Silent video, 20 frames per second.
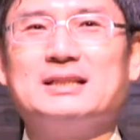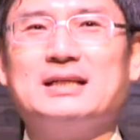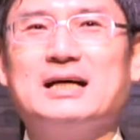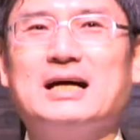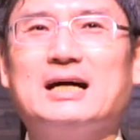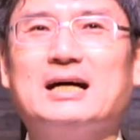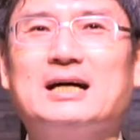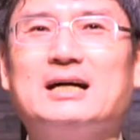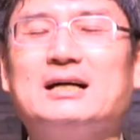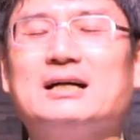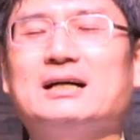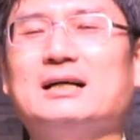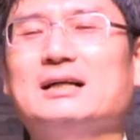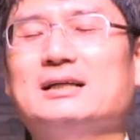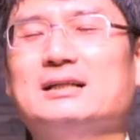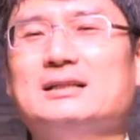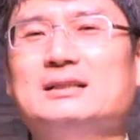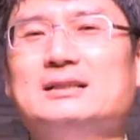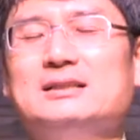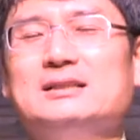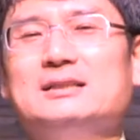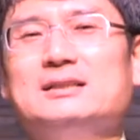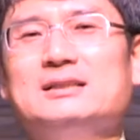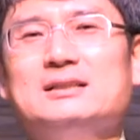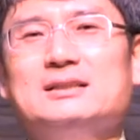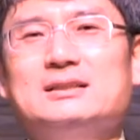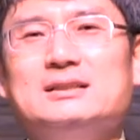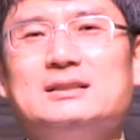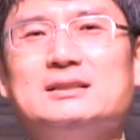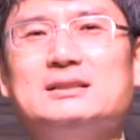아,
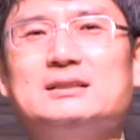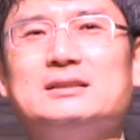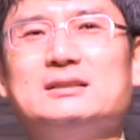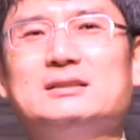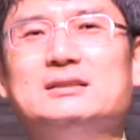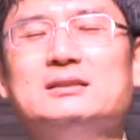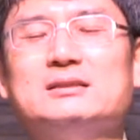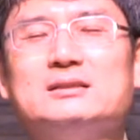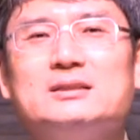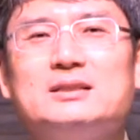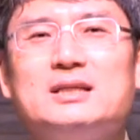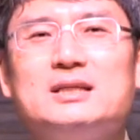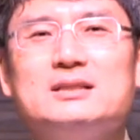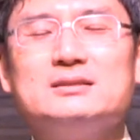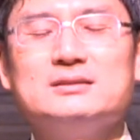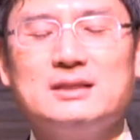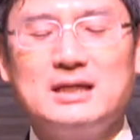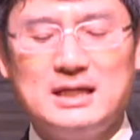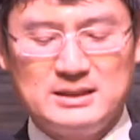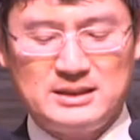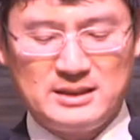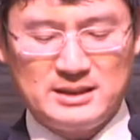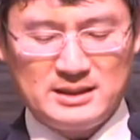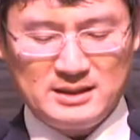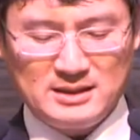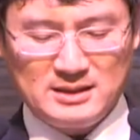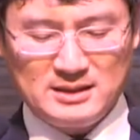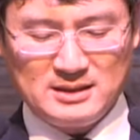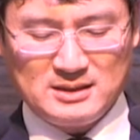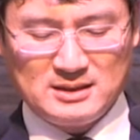듣기는
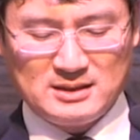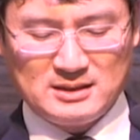하되